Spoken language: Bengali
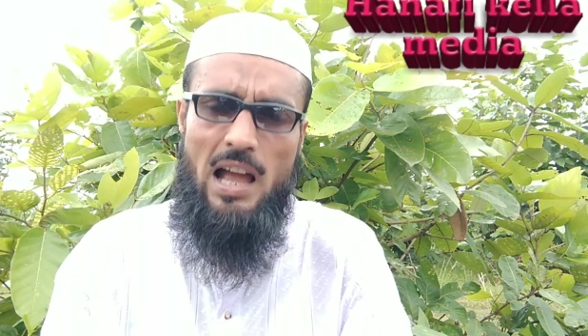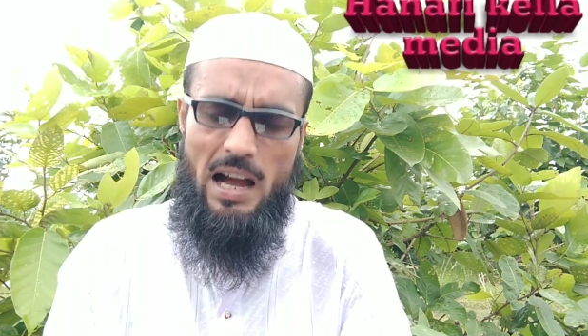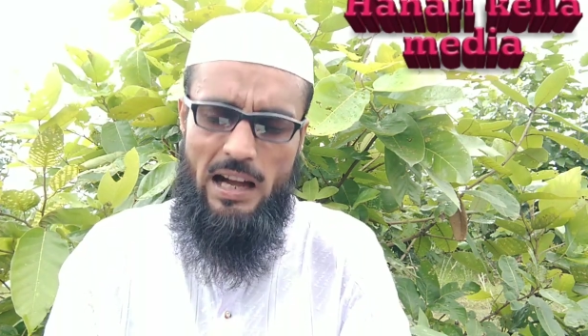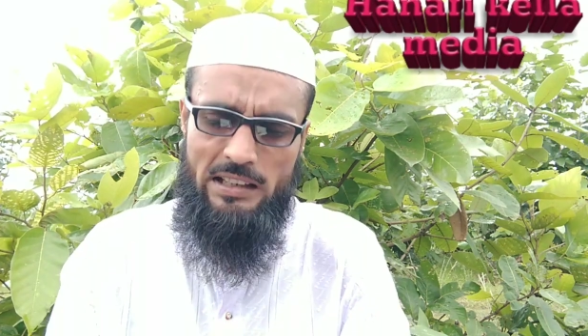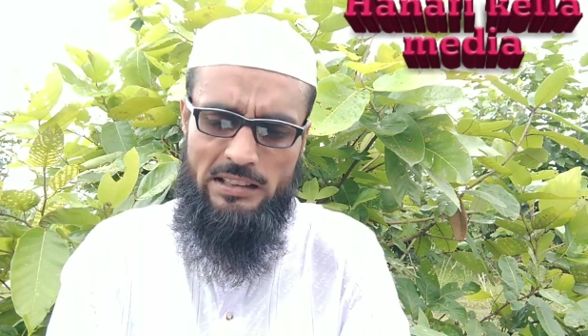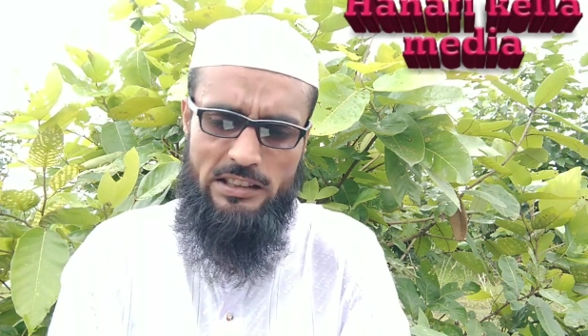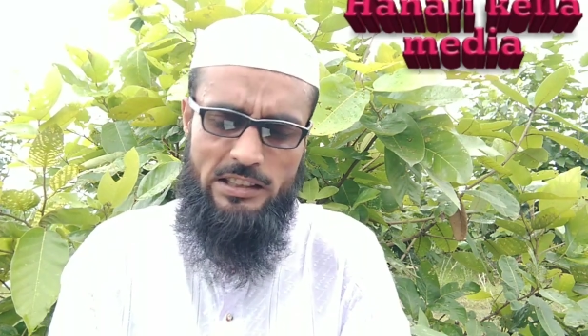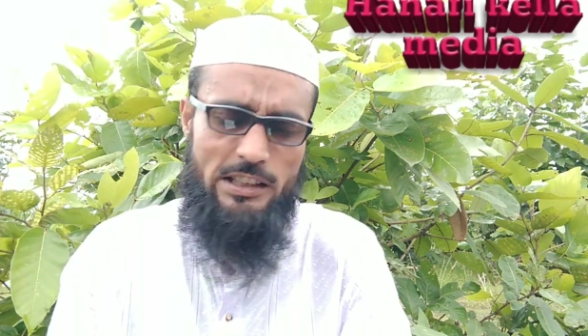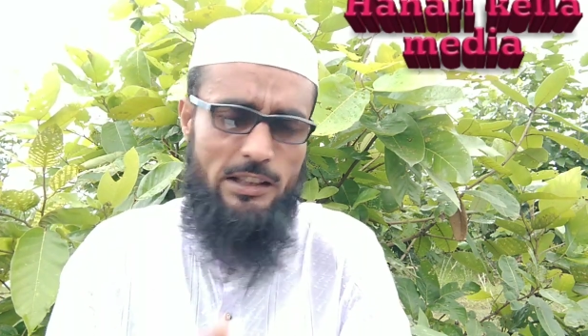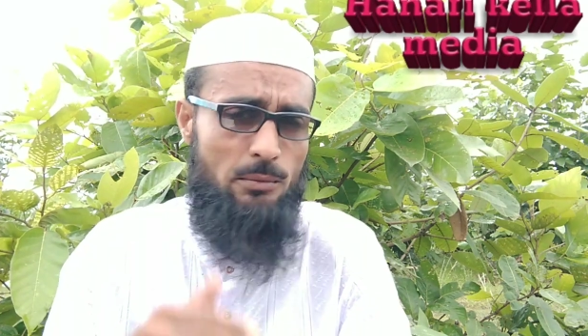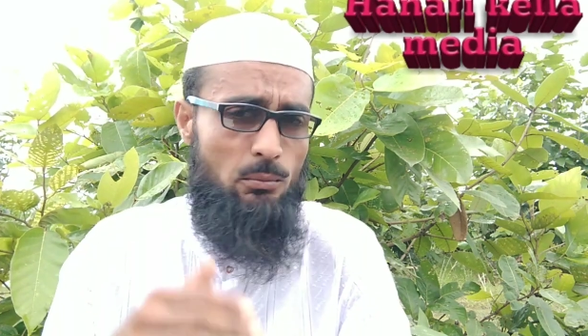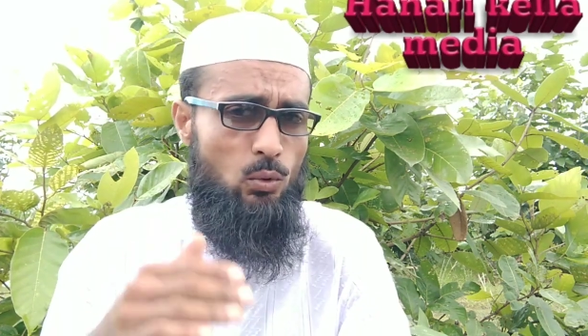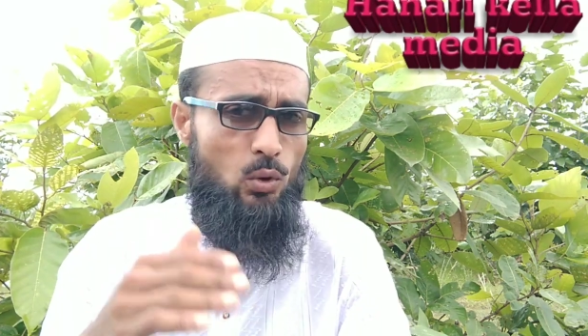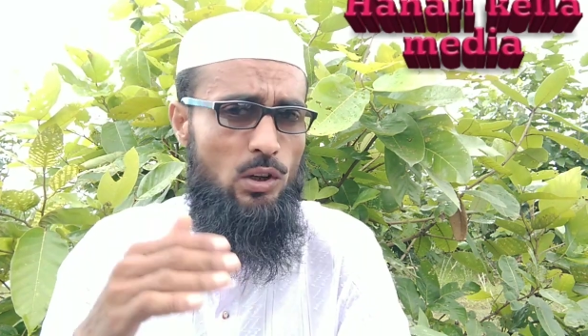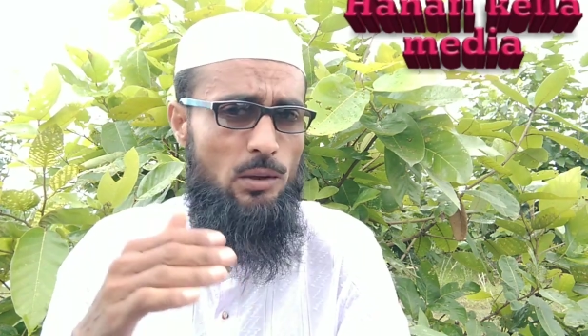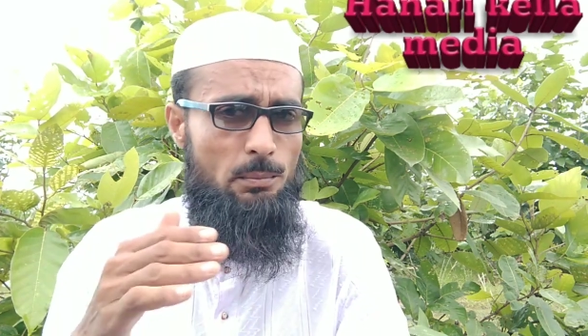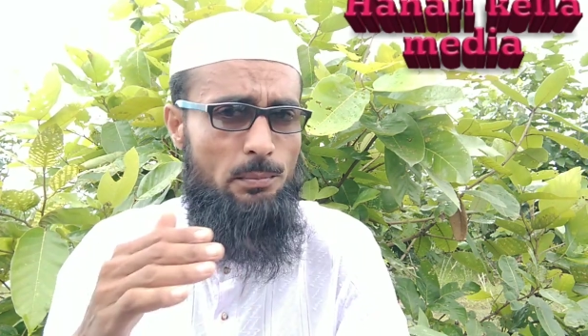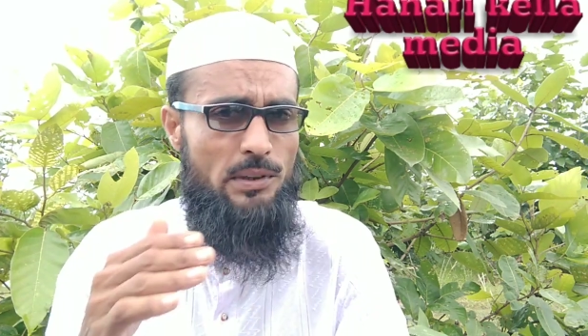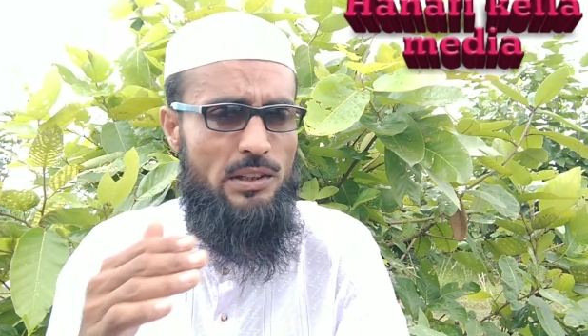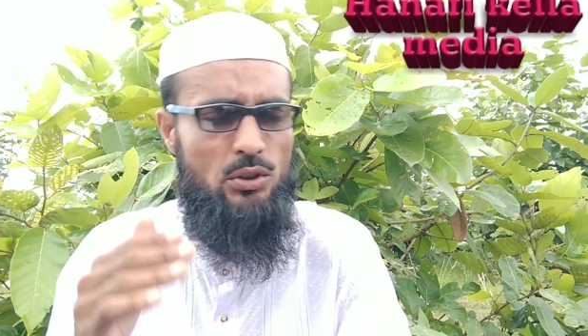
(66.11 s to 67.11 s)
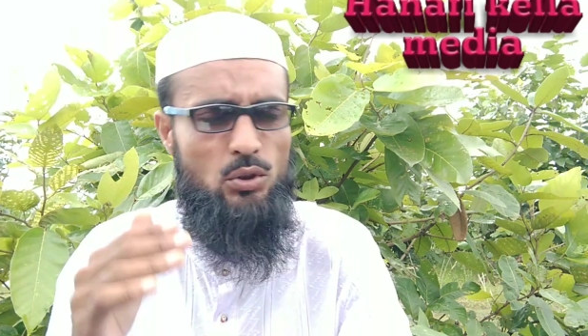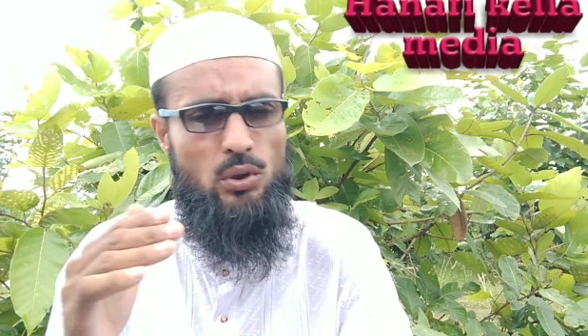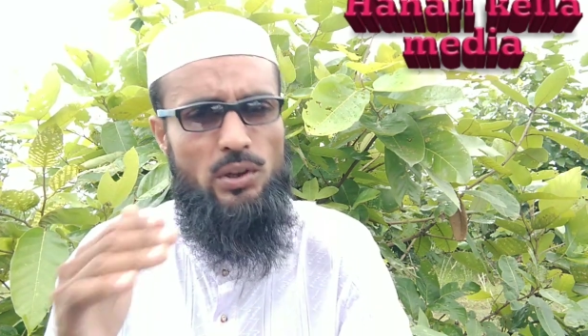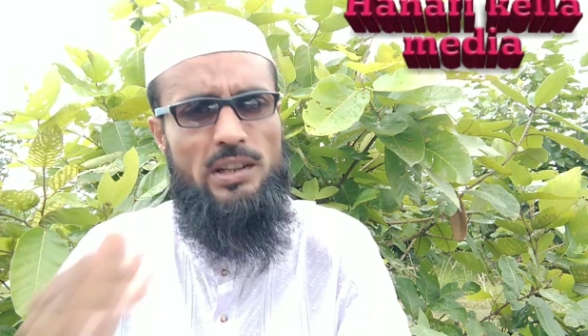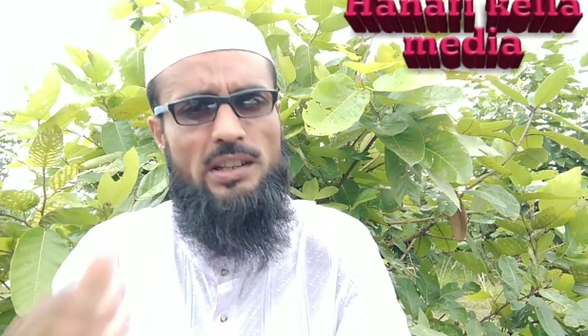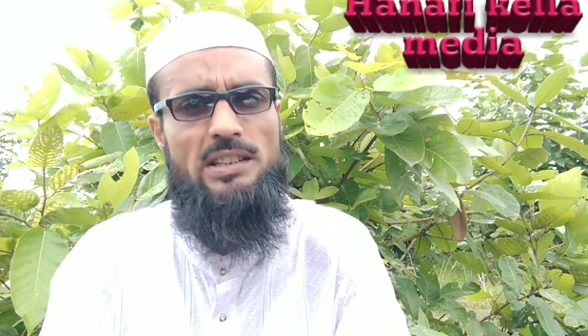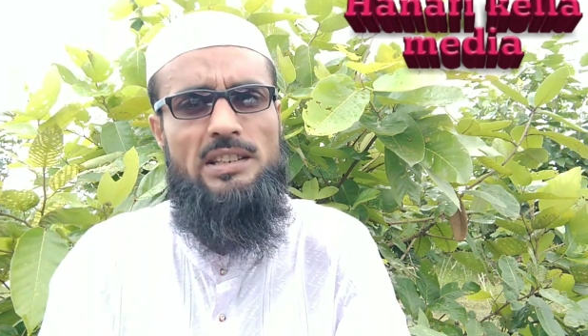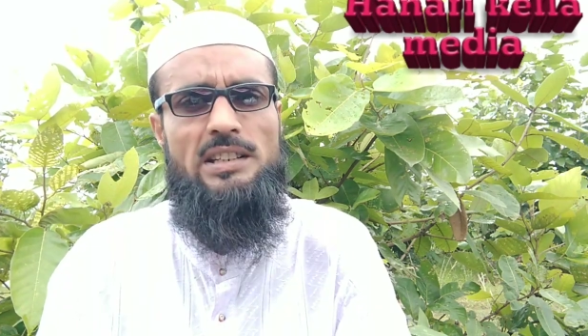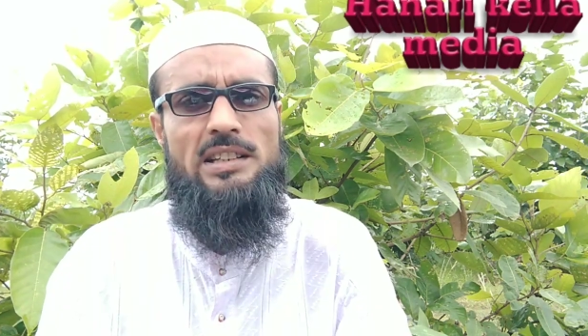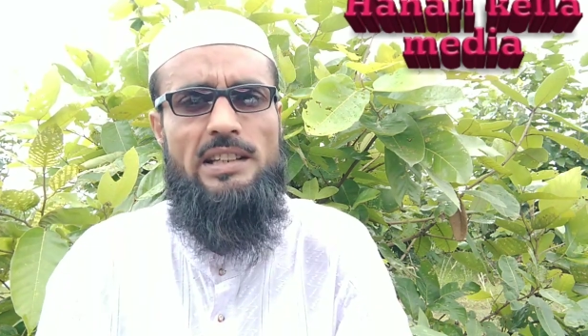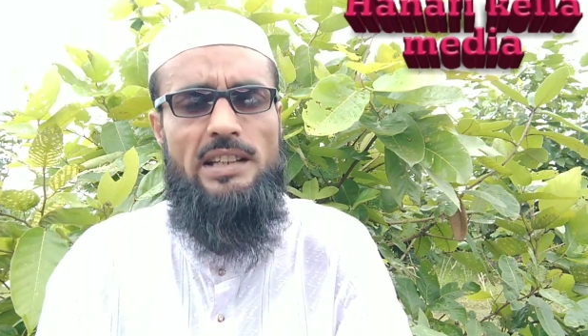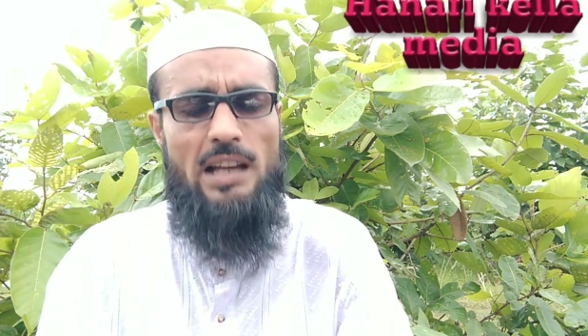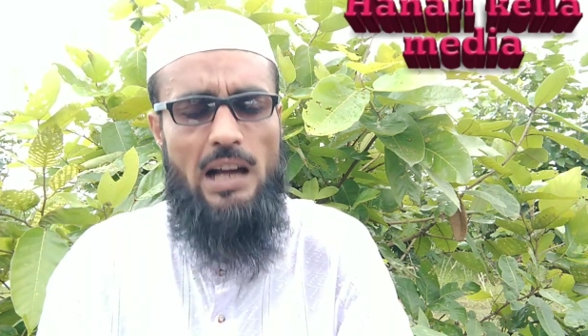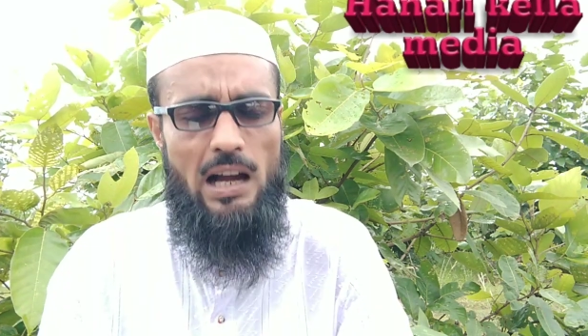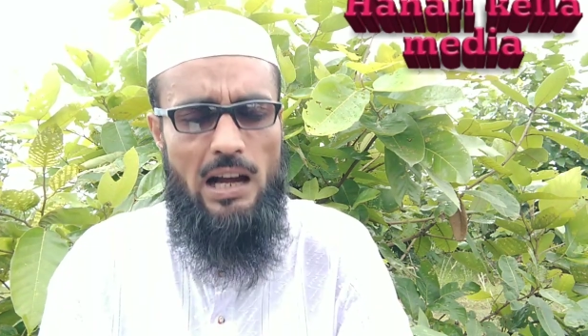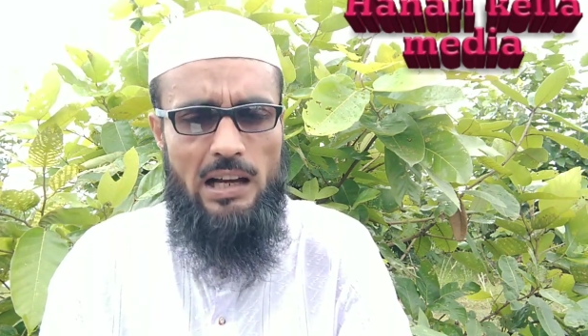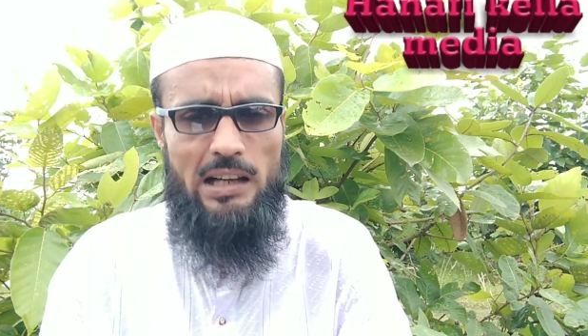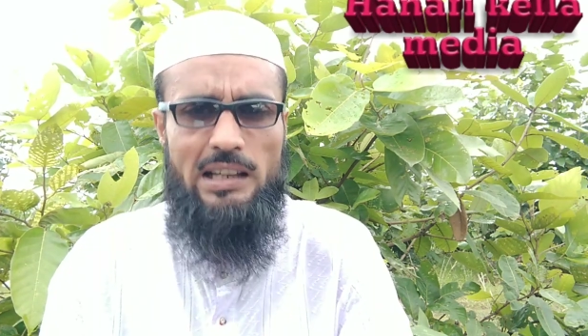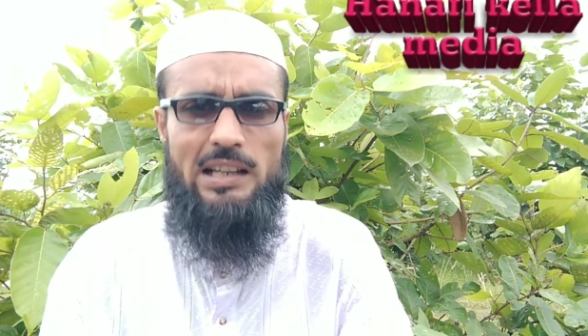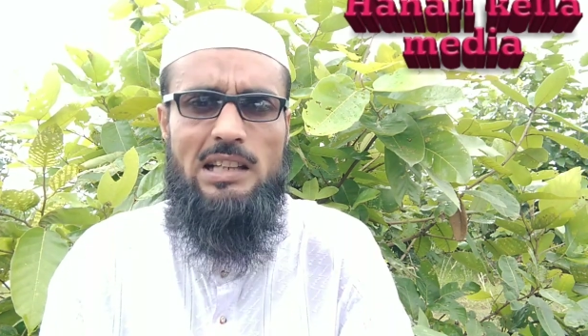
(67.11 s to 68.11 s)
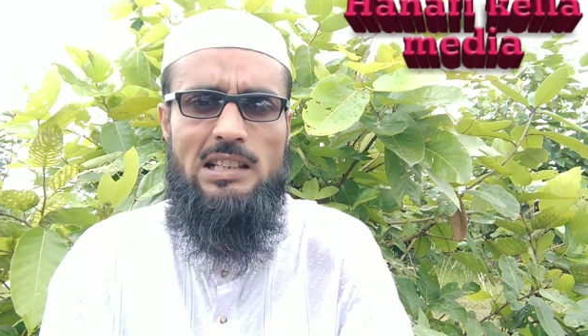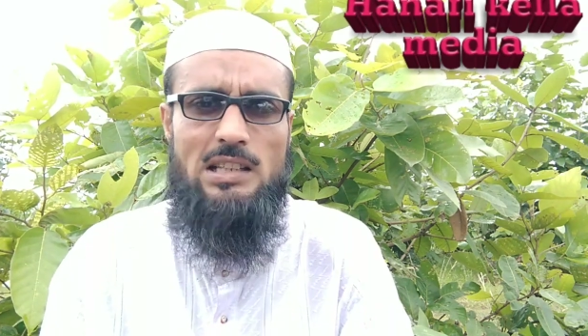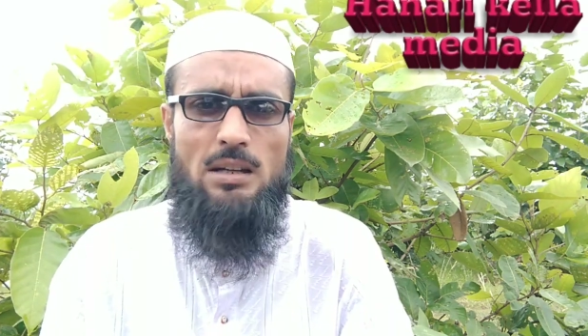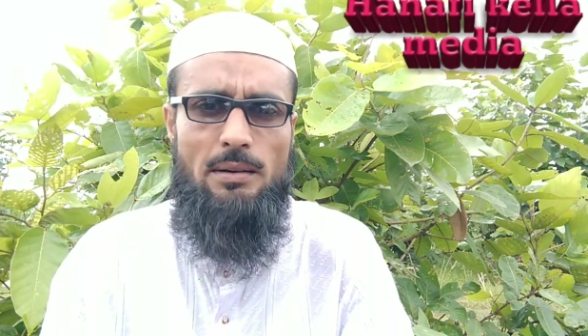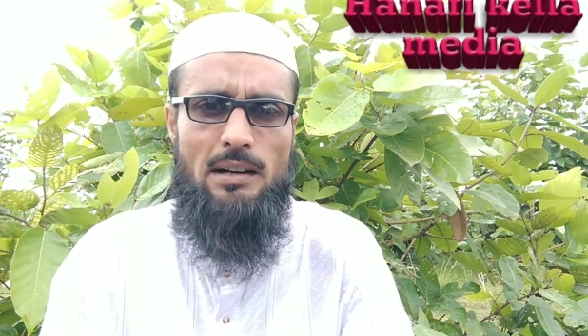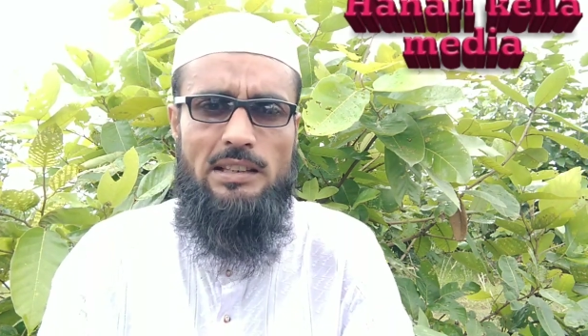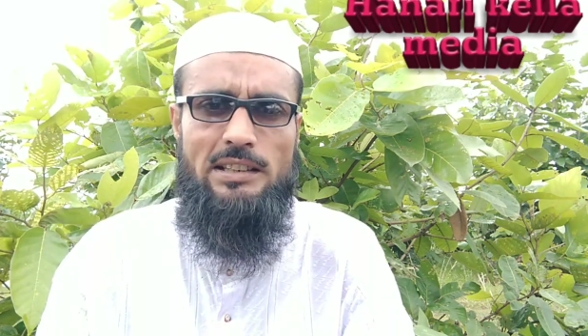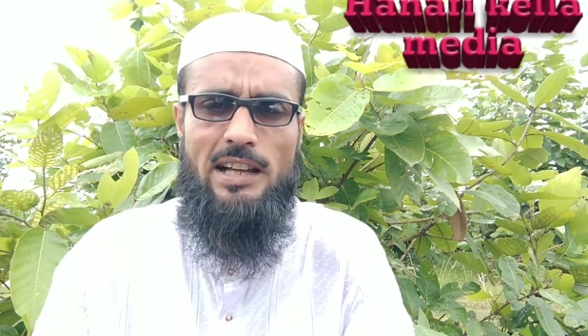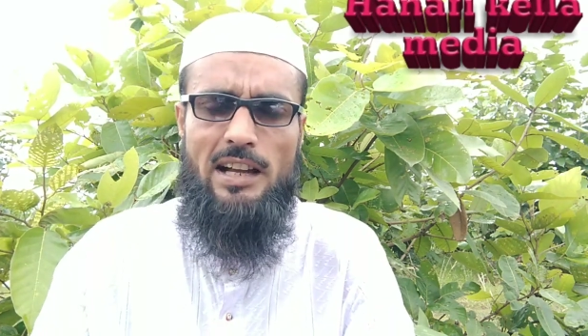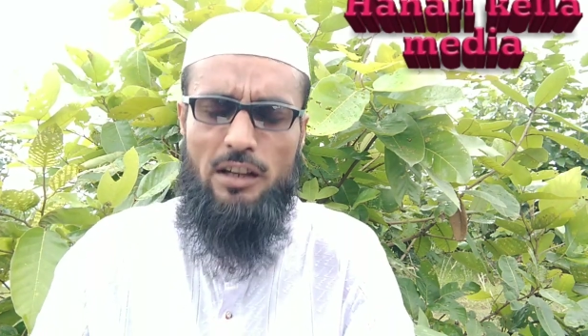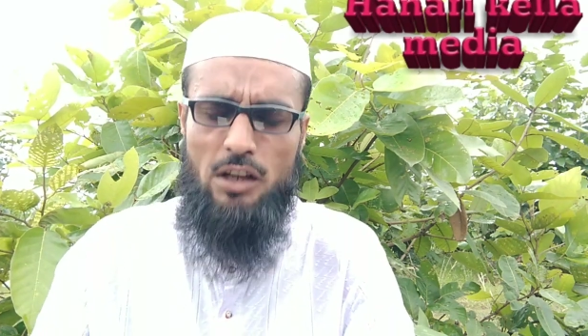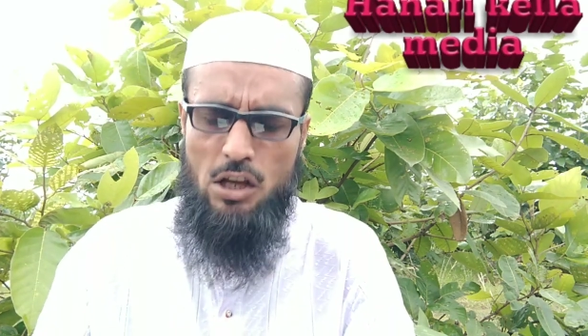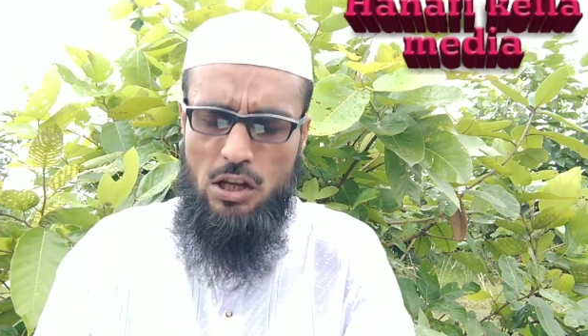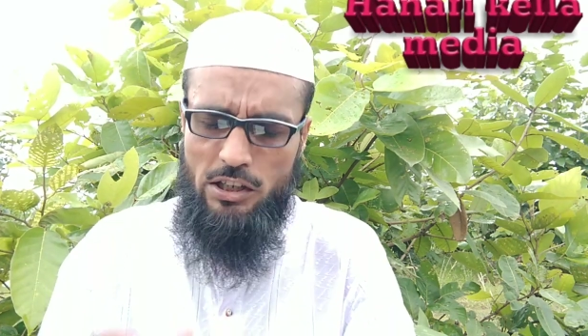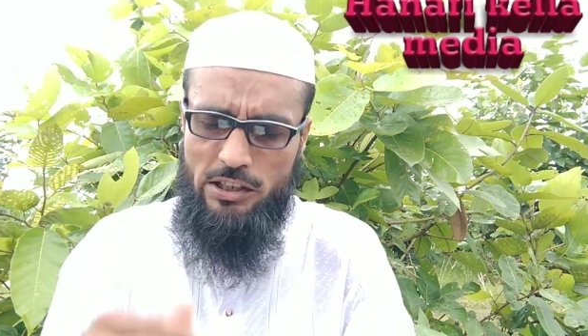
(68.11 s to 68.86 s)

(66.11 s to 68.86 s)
আজকের মূল বিষয়ের দিকে আগিয়ে যাওয়া যাক